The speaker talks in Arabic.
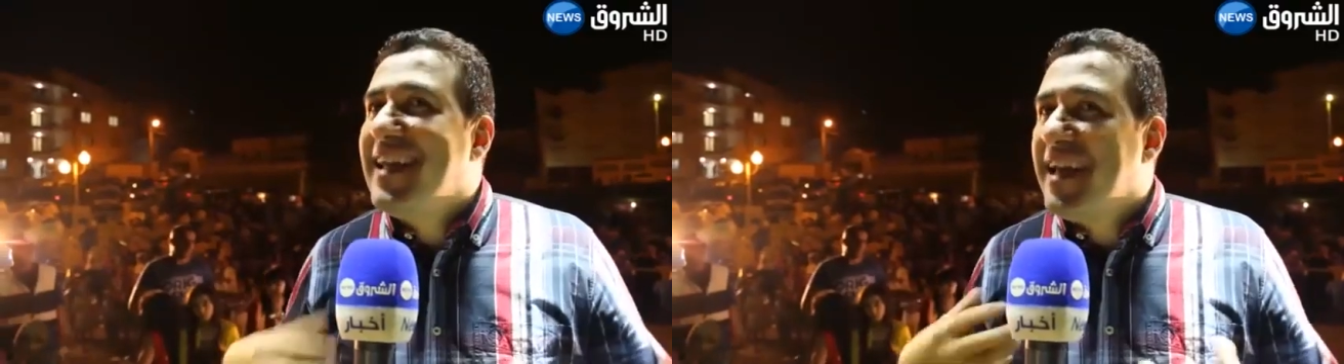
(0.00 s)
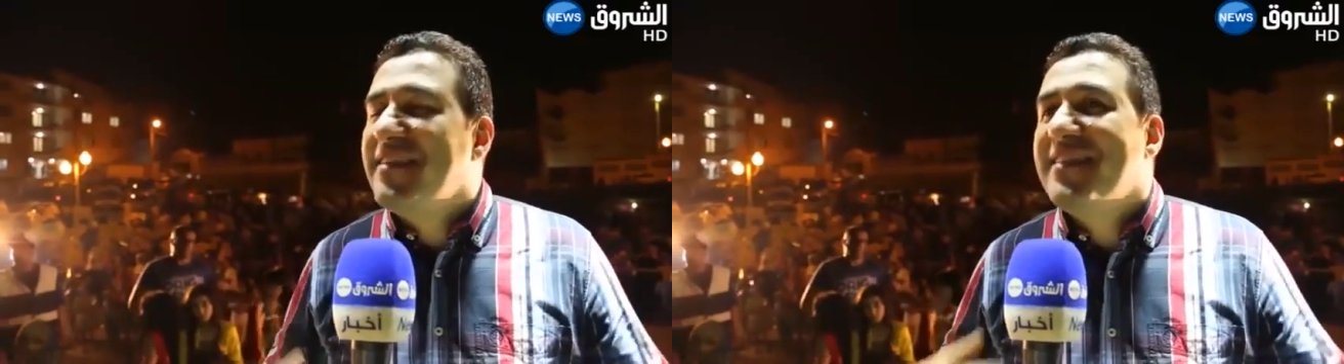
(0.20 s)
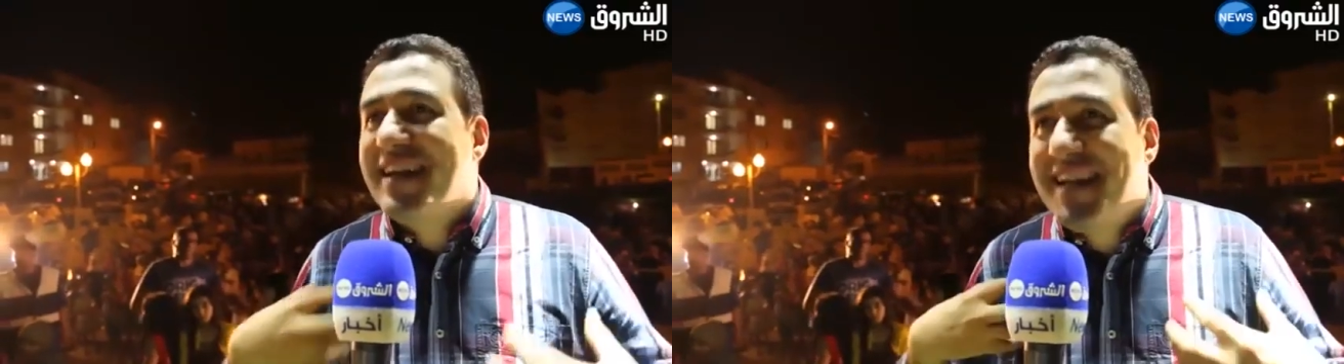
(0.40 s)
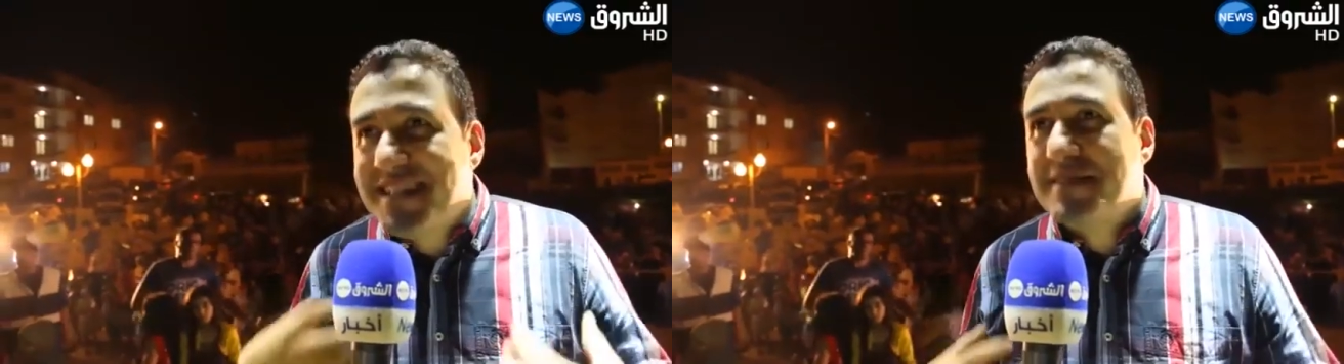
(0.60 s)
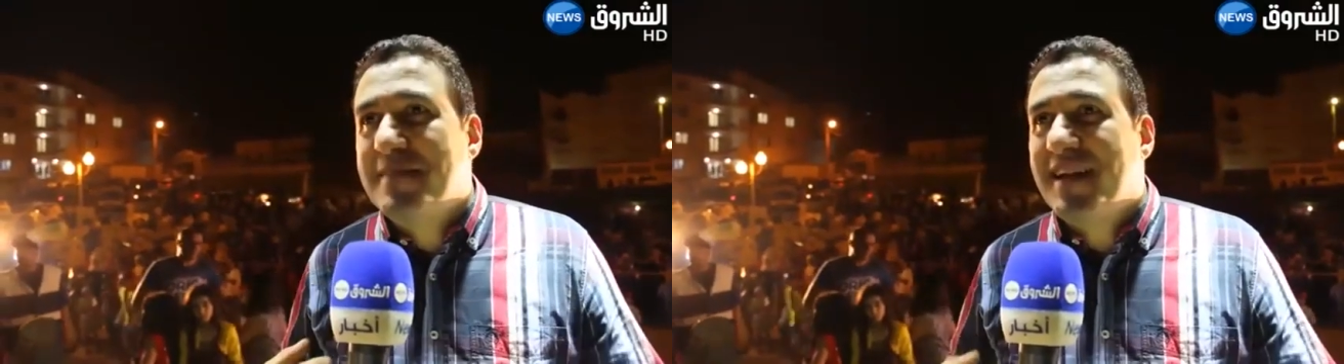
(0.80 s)
لاننا
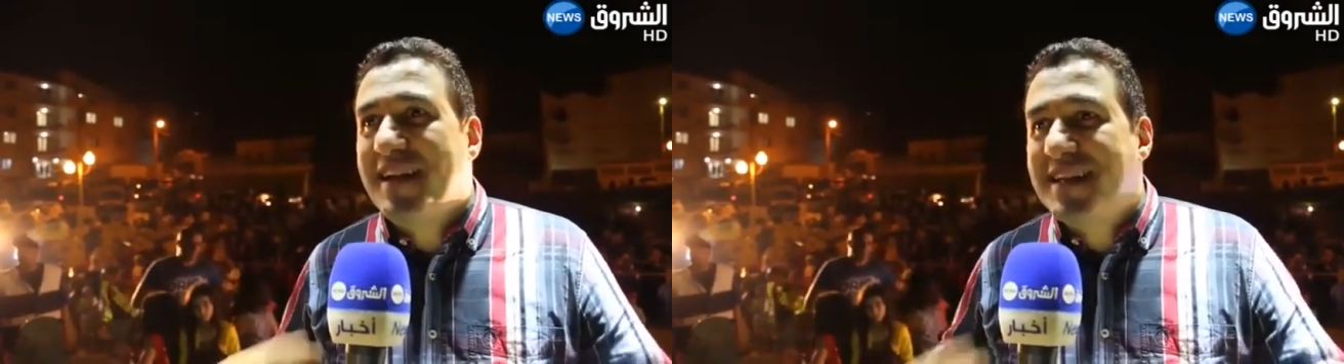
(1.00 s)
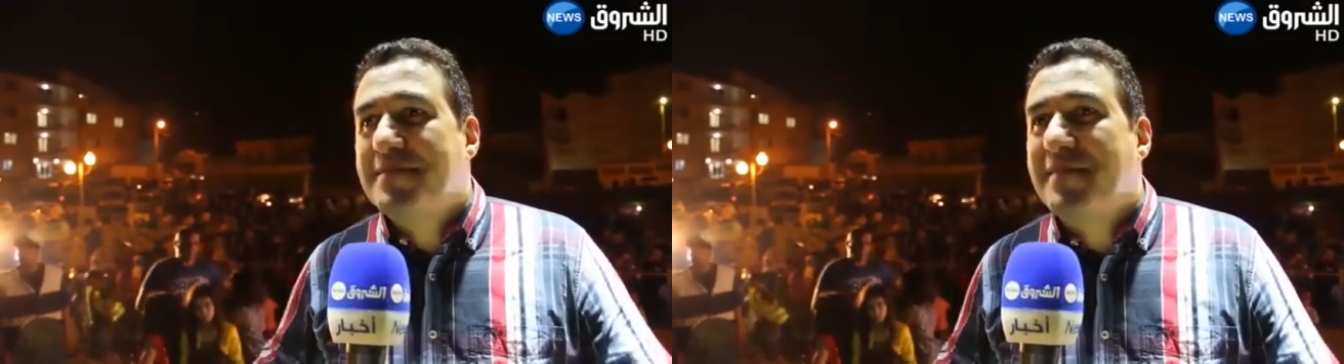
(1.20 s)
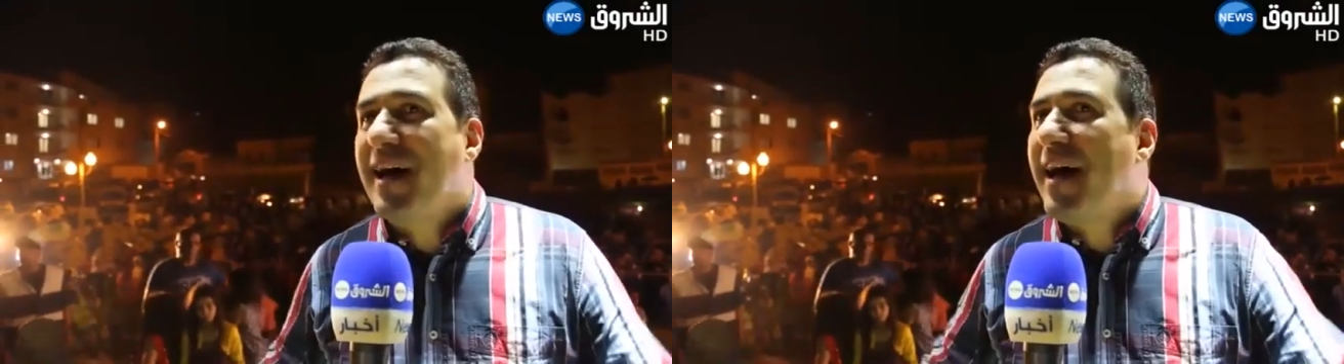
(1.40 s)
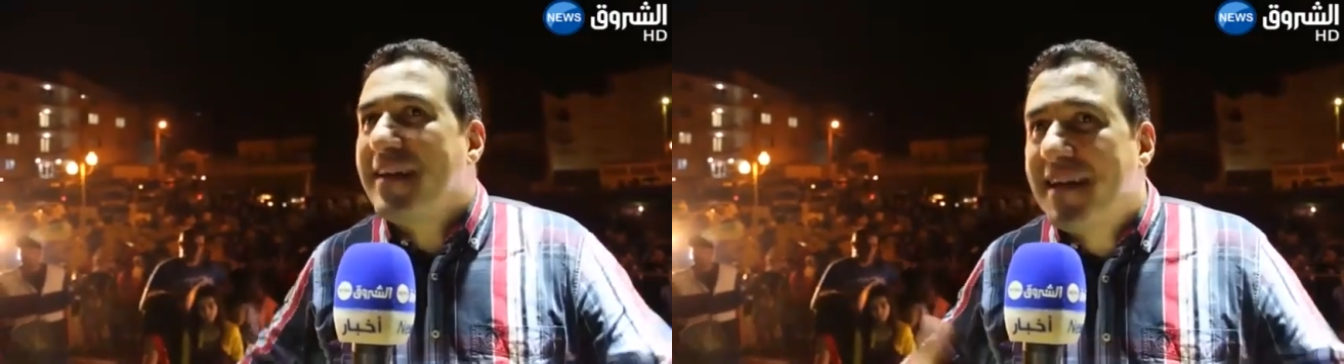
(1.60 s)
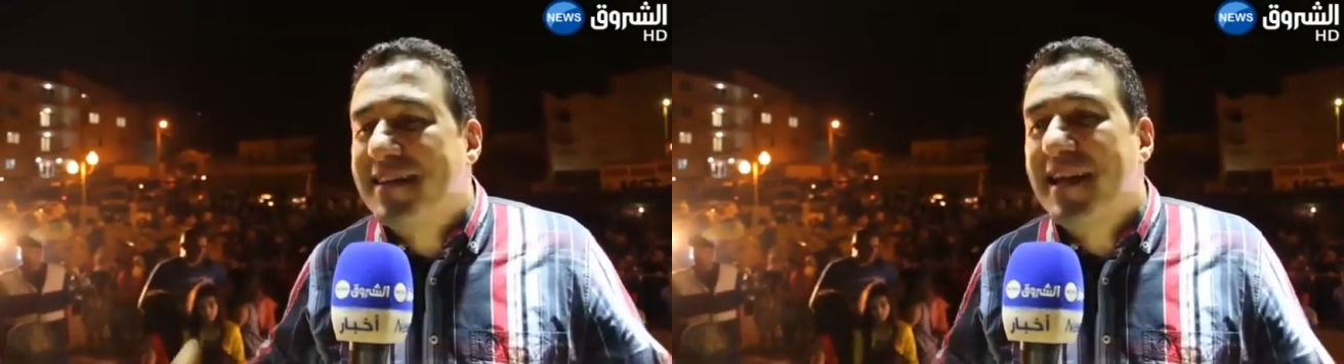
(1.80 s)
لازمنا لازمنا
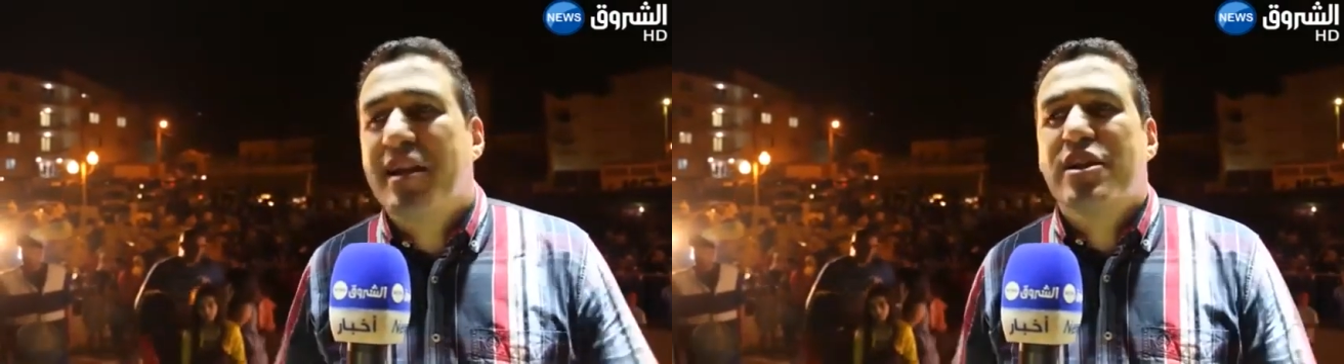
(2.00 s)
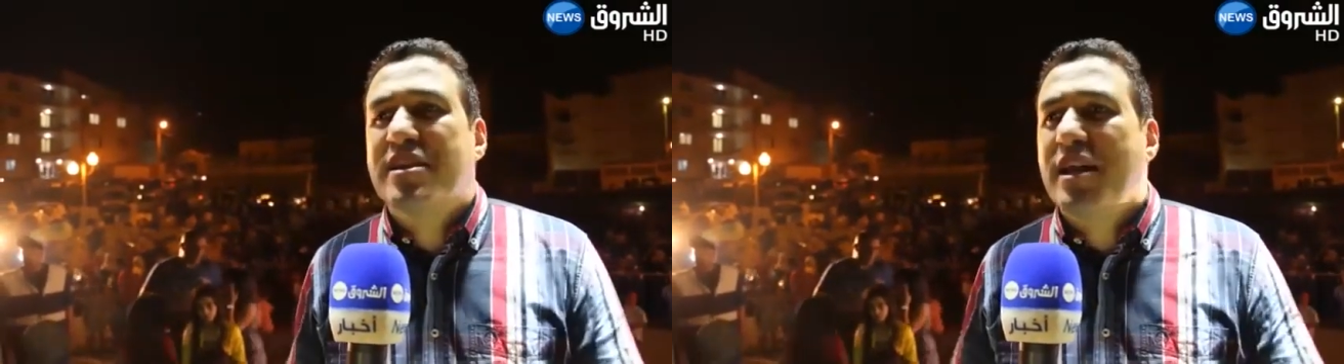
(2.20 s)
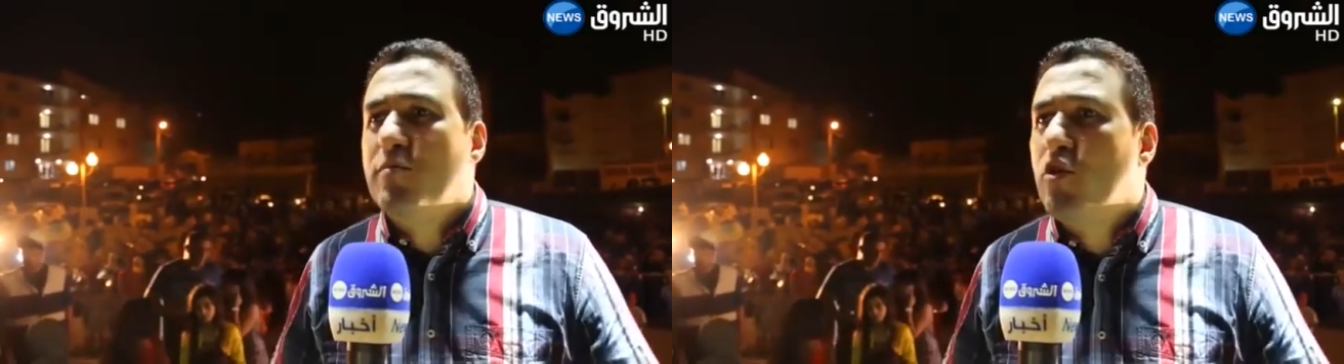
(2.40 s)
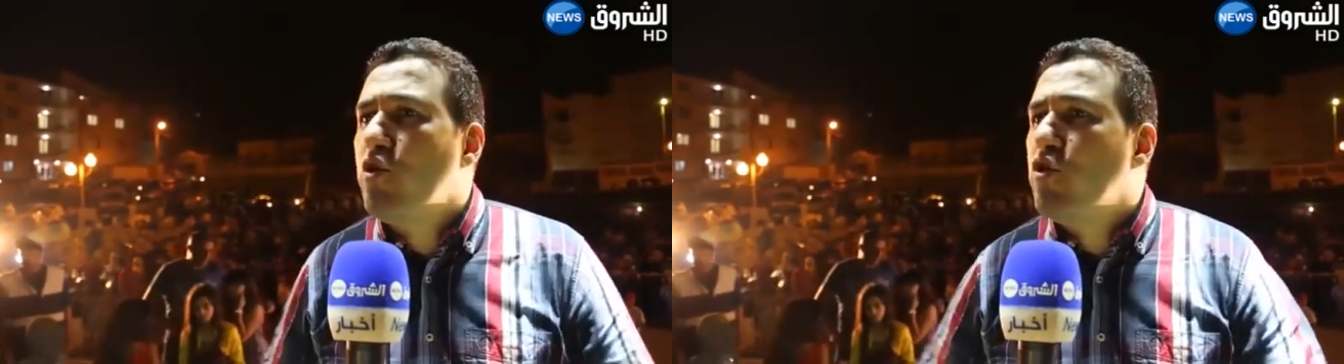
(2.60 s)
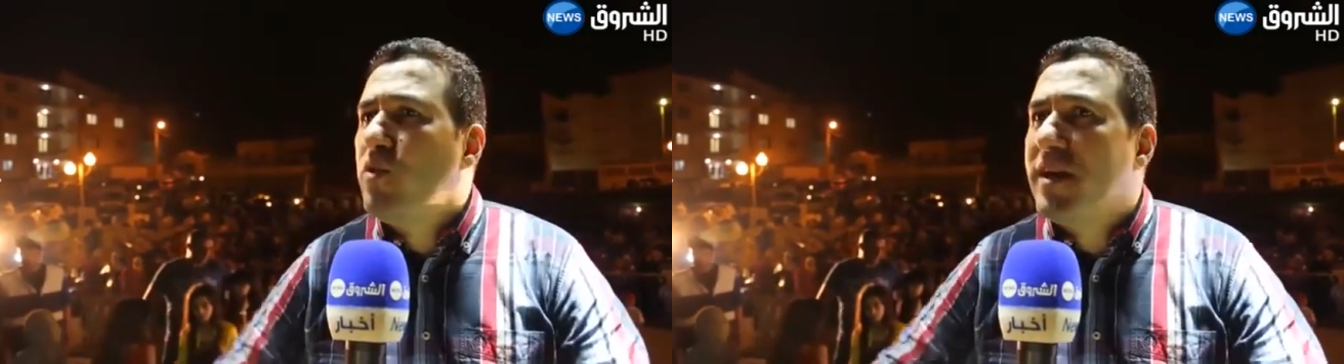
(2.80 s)
حقيقه حنا نتكلموا
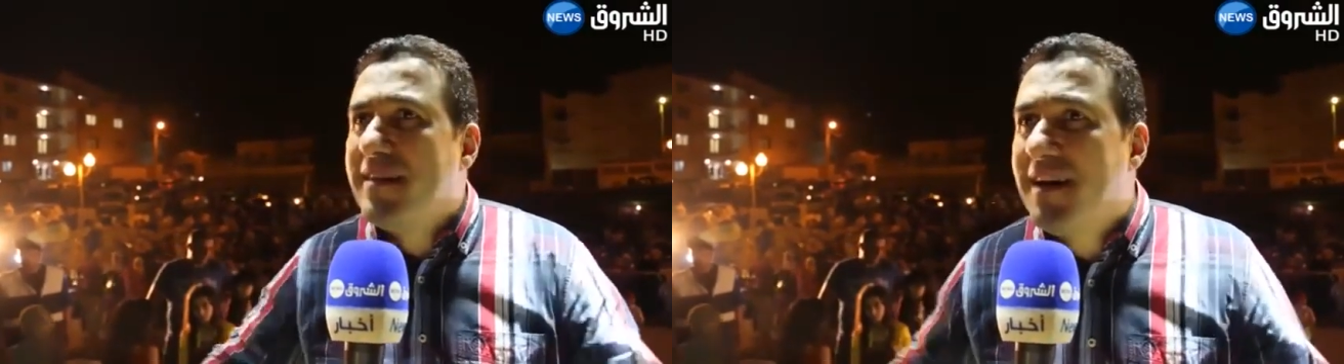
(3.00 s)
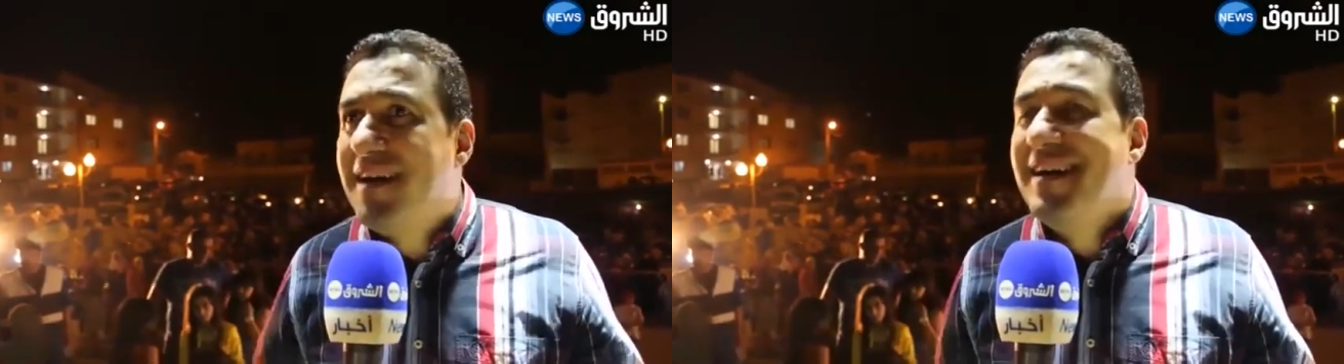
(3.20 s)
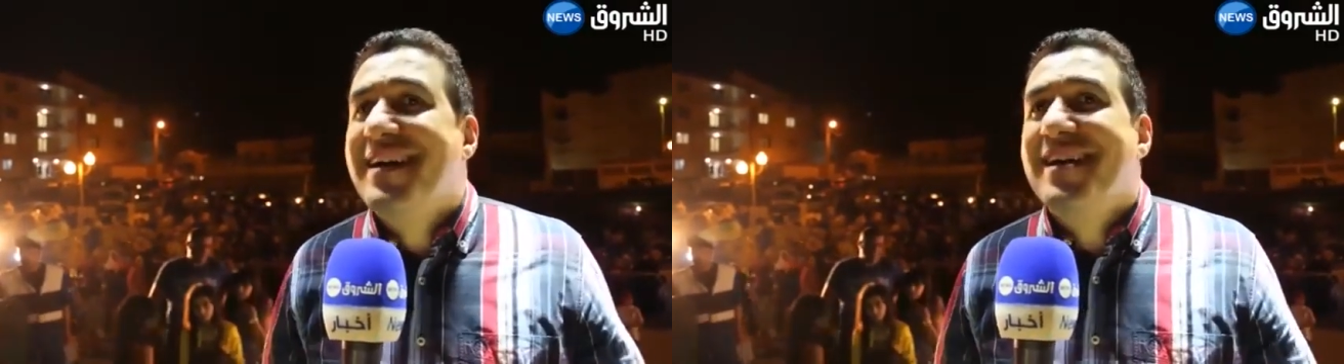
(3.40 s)
ونقولوا ولادنا